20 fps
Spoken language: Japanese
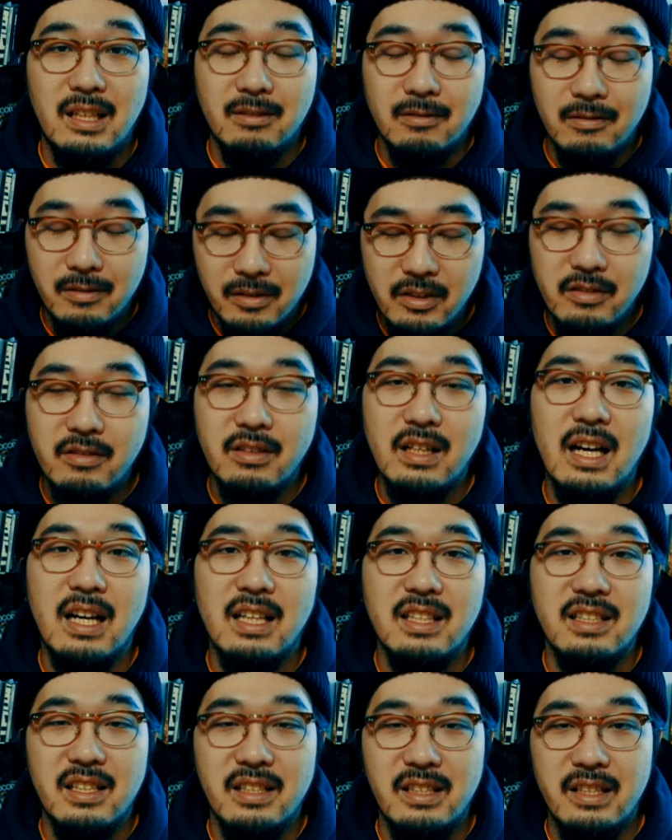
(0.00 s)
あと高評価、
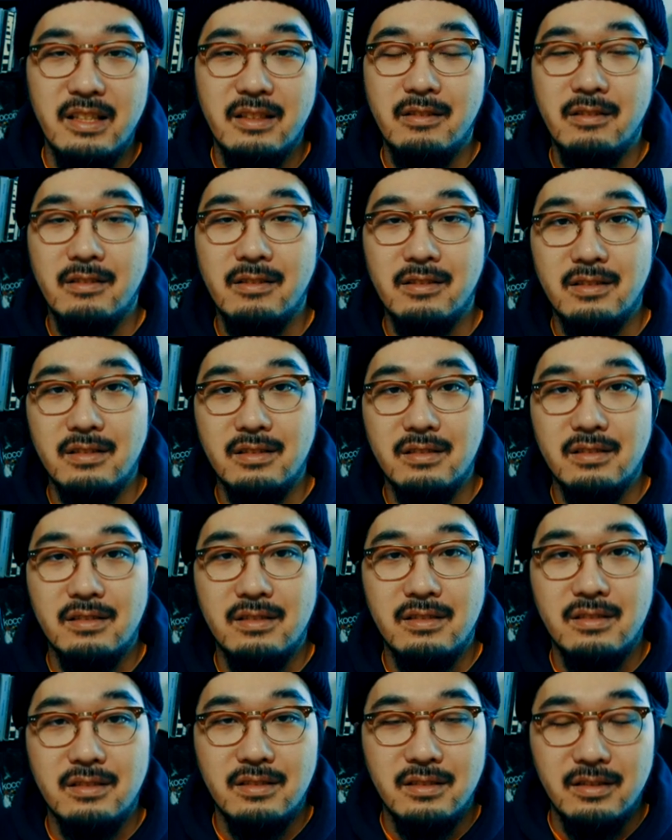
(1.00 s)
チャンネル登録
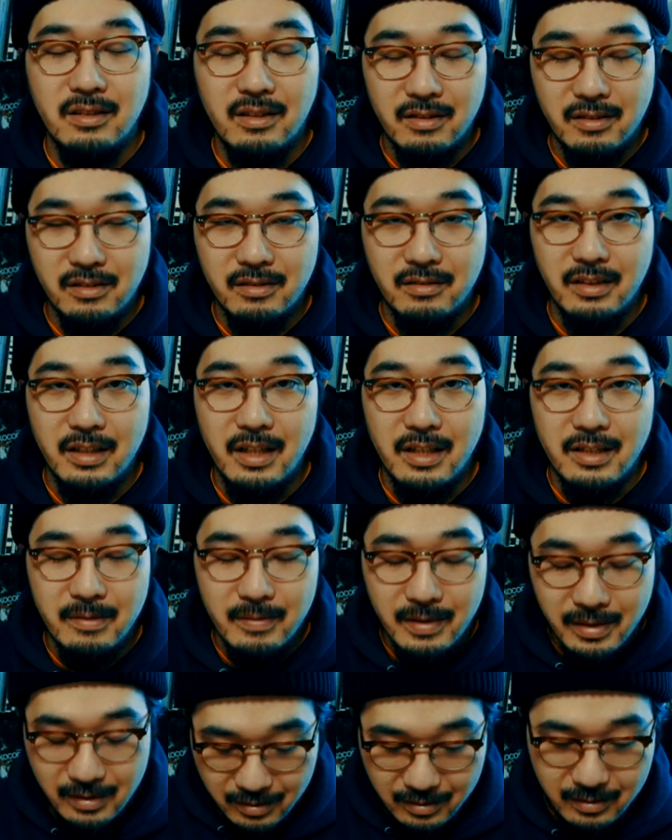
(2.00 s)
よろしくお願い
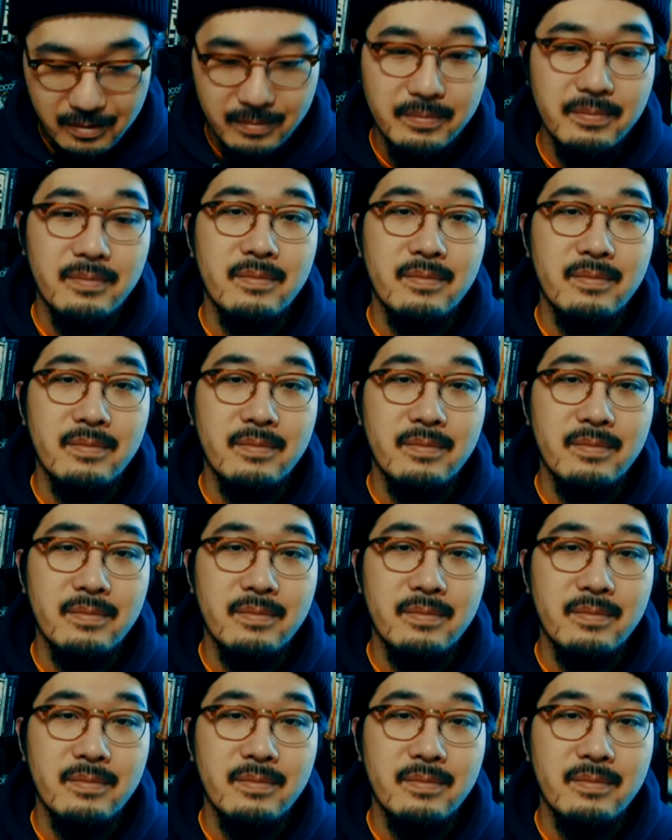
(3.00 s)
します。